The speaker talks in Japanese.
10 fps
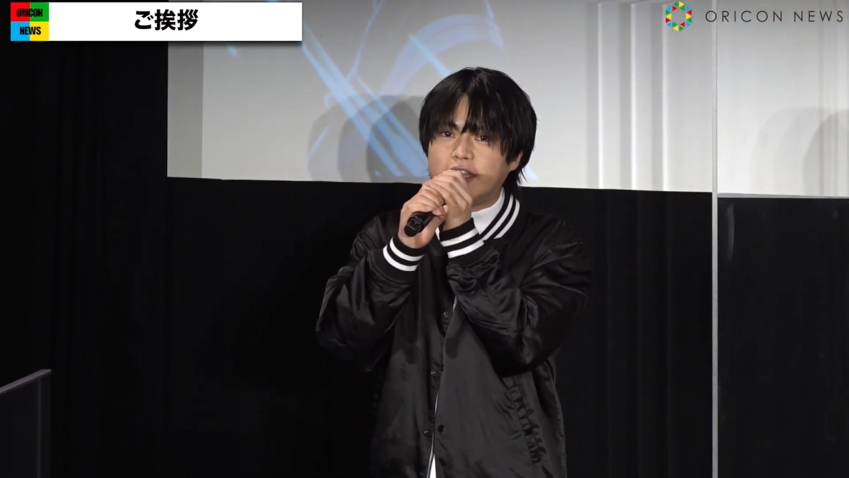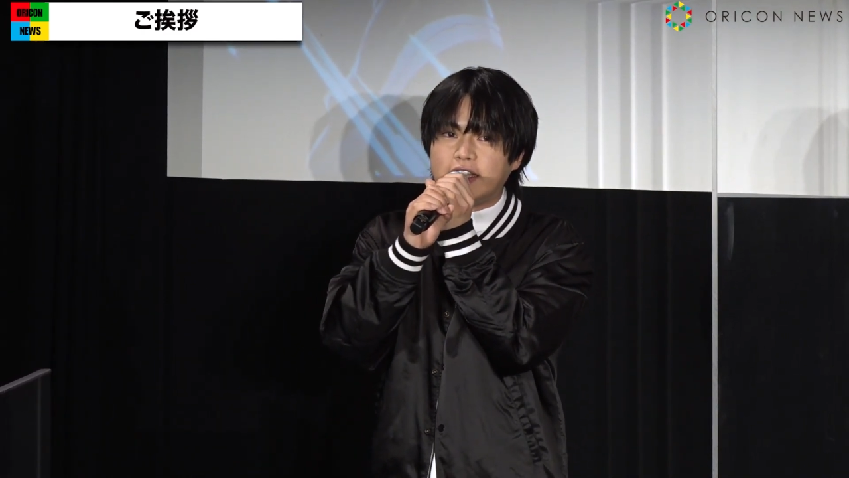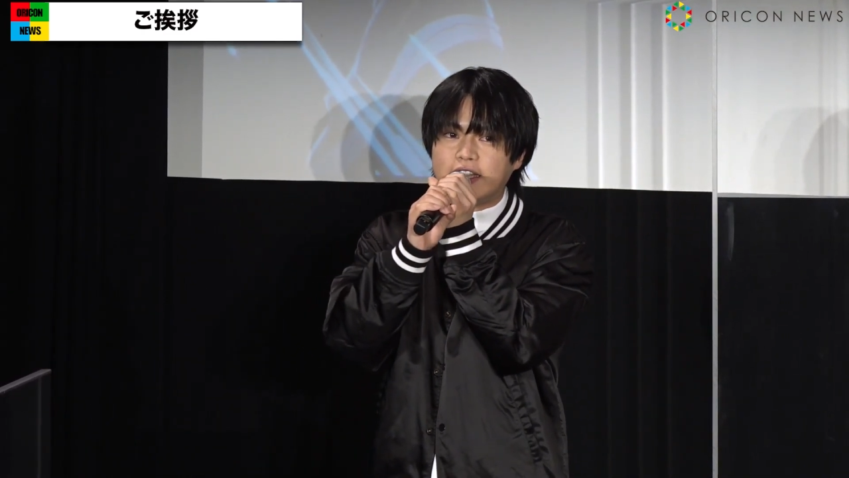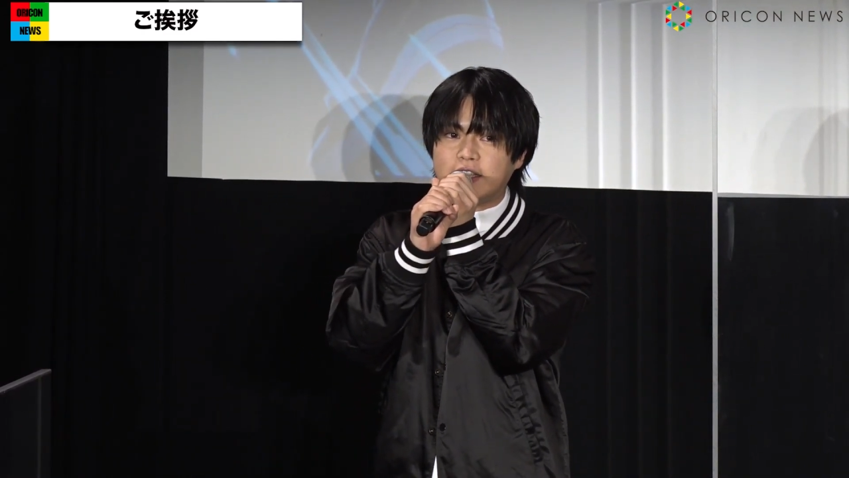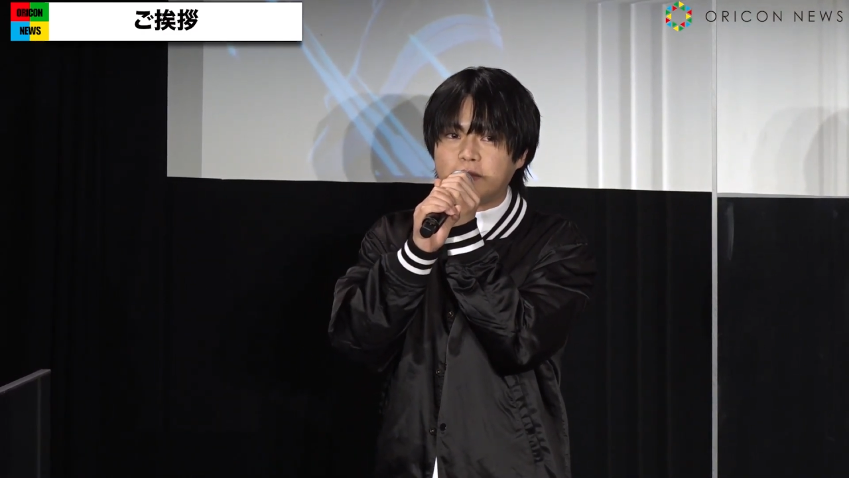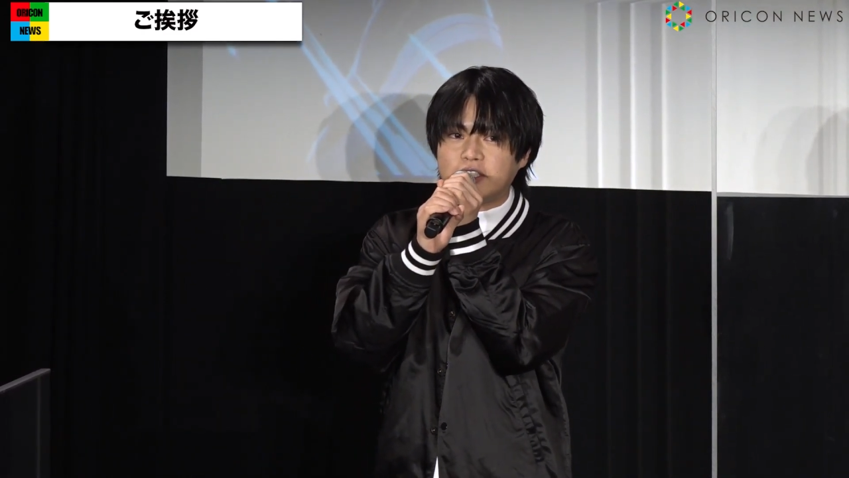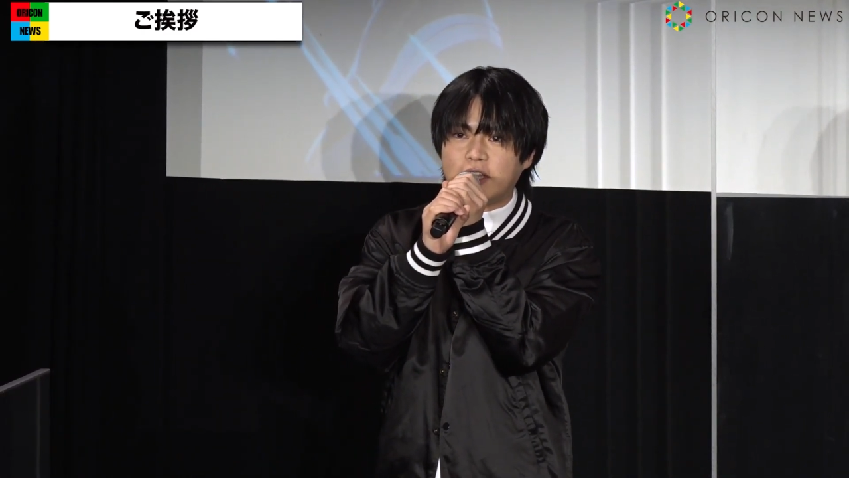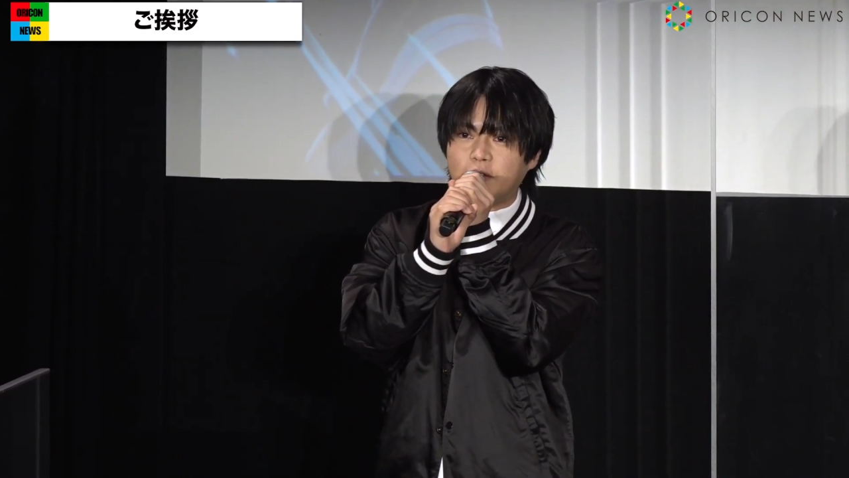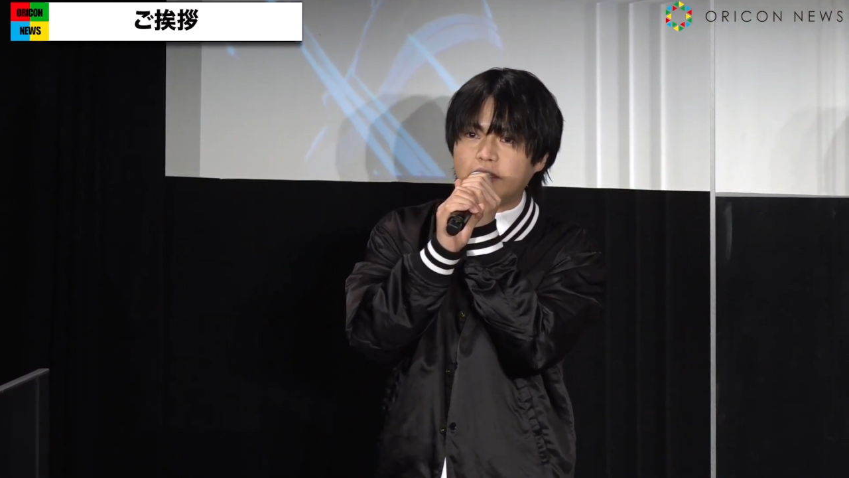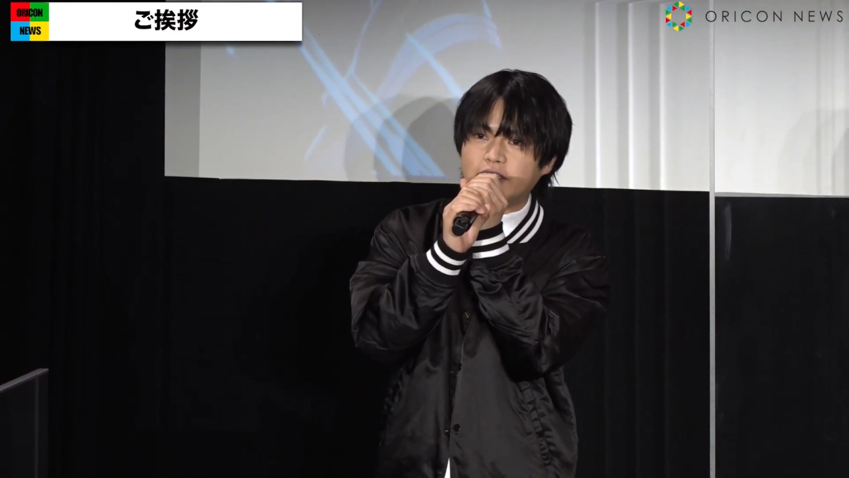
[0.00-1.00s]
せていただきま
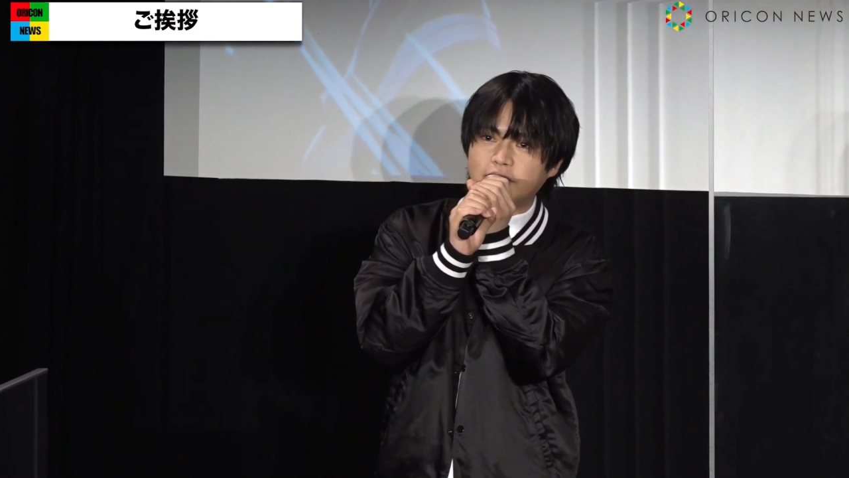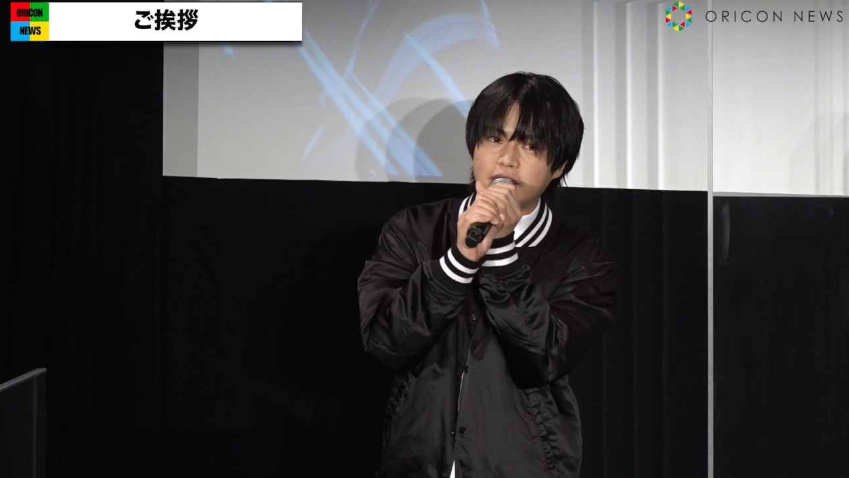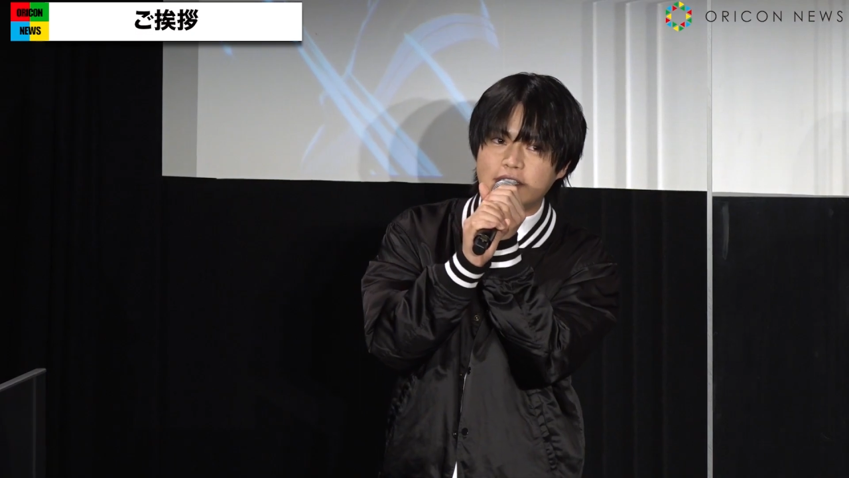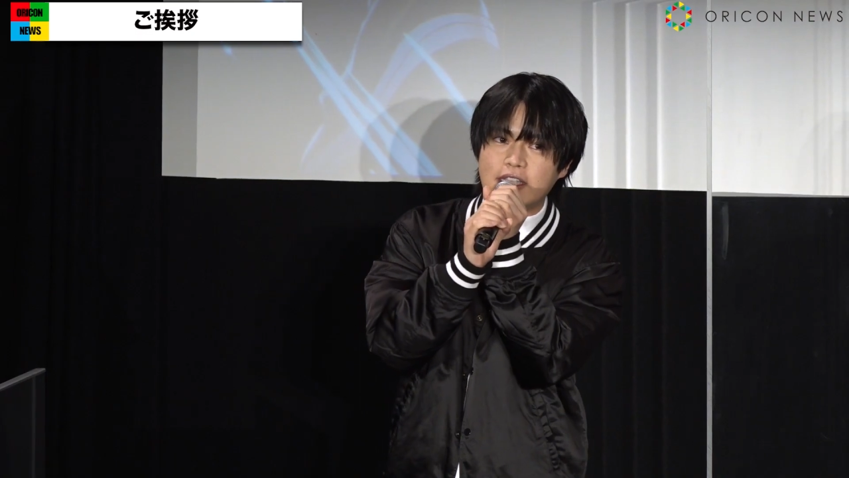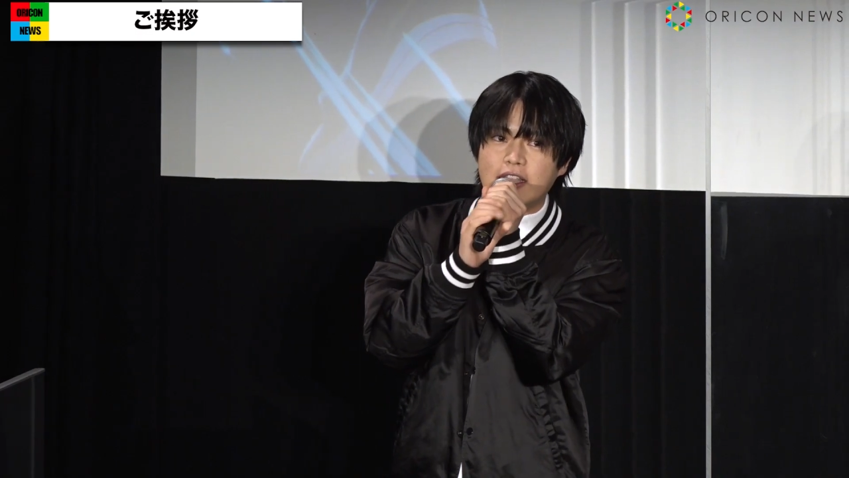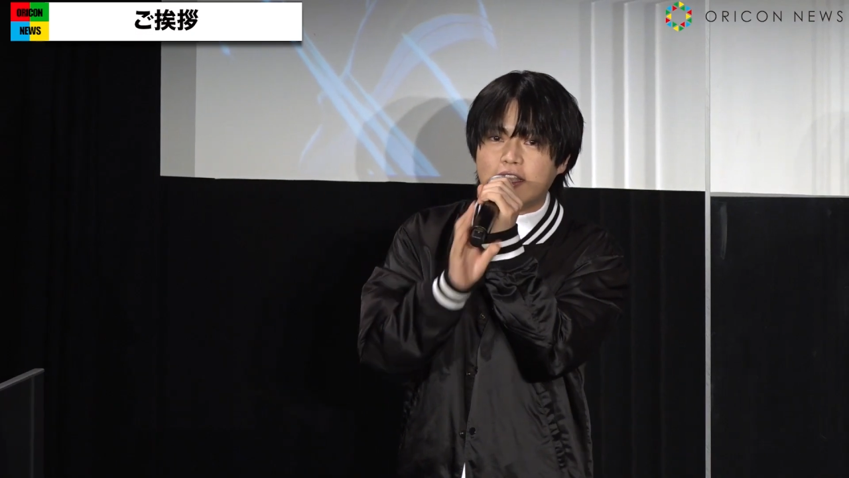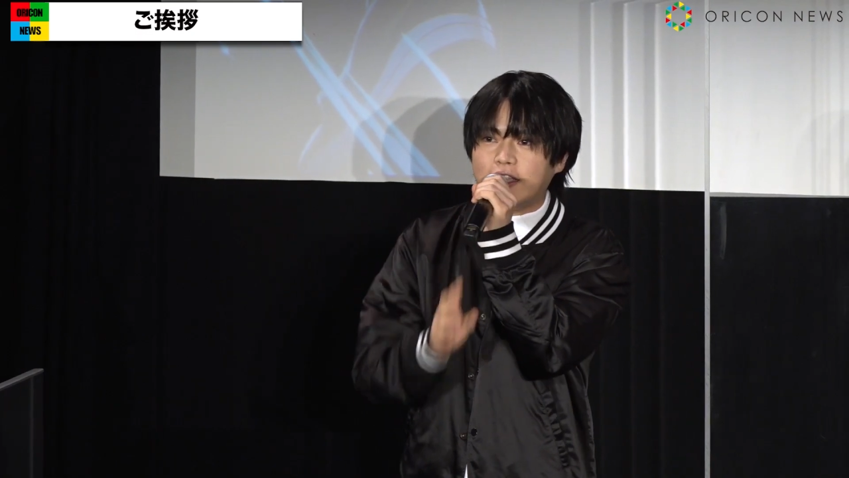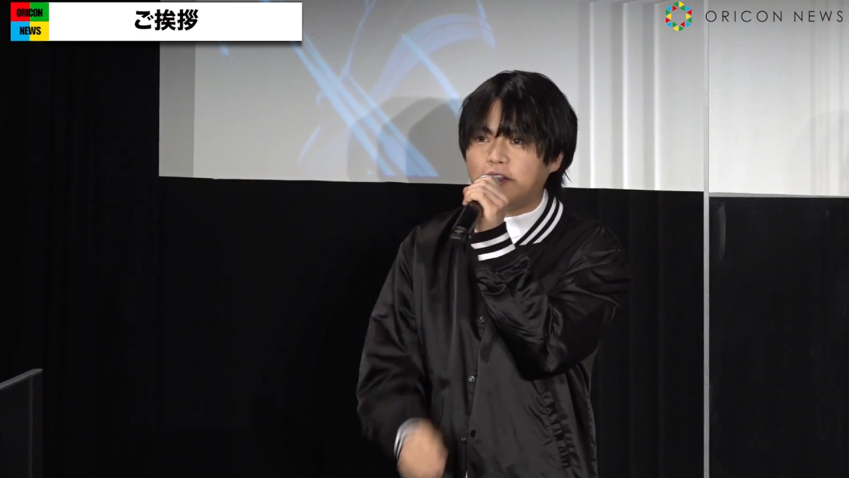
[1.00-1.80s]
した堀江俊です、